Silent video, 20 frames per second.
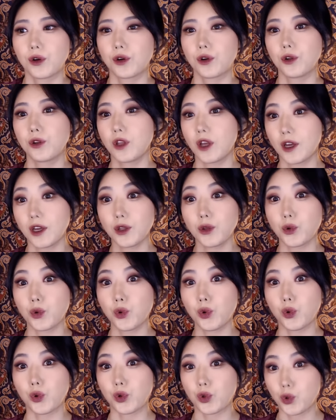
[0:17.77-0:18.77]
그렇다
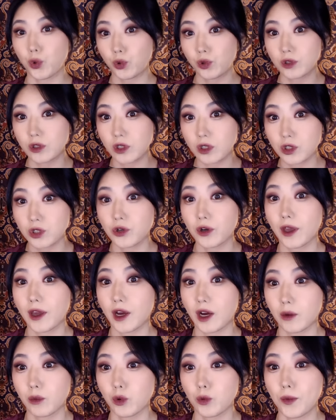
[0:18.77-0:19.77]
해도 요크셔 지역에
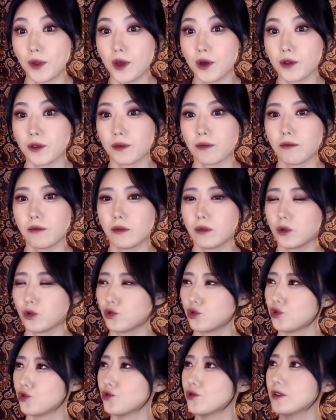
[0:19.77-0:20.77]
가보면
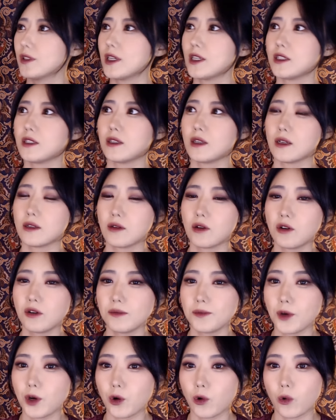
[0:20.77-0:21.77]
중세시대
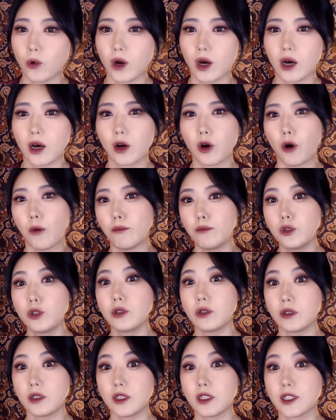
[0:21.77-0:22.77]
성벽과
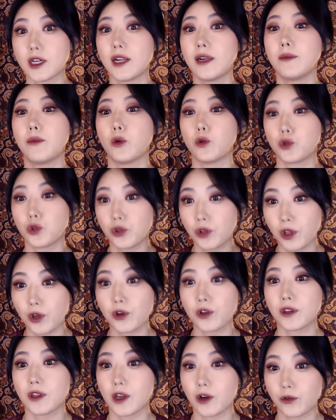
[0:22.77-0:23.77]
건물들이 잘
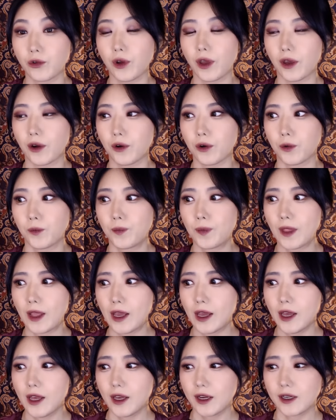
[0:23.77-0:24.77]
보존되어 있다고 해요.
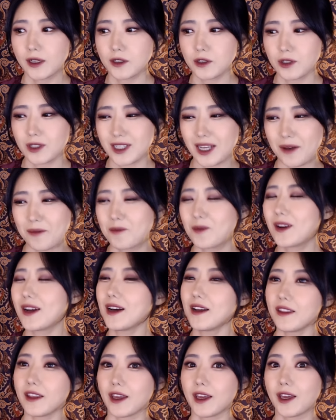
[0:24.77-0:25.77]
그래서
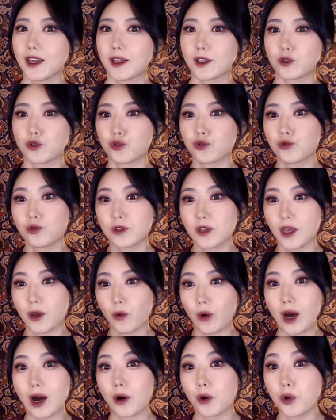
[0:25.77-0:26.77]
잠깐의 중세
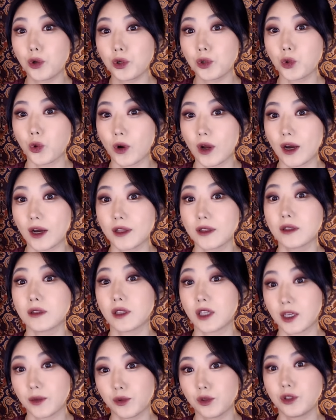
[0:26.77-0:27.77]
과거로 돌아간
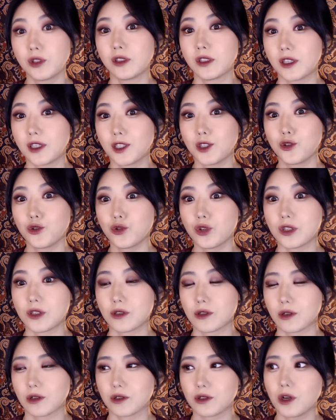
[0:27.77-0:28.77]
기분을 느낄 수
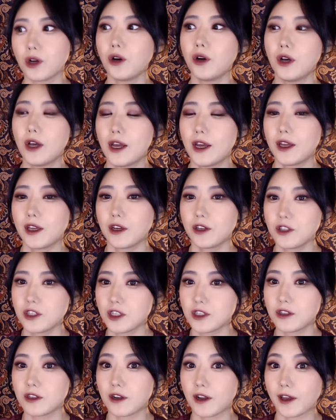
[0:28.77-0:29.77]
있어서
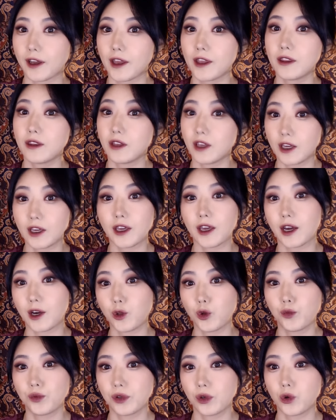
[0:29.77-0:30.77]
현지인들에겐
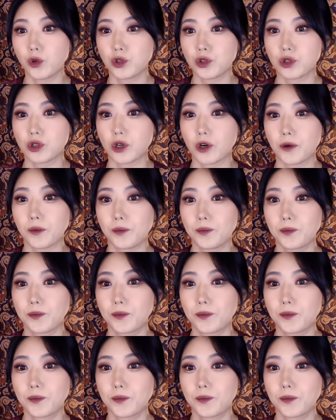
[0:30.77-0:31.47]
인기가 높은 것이죠.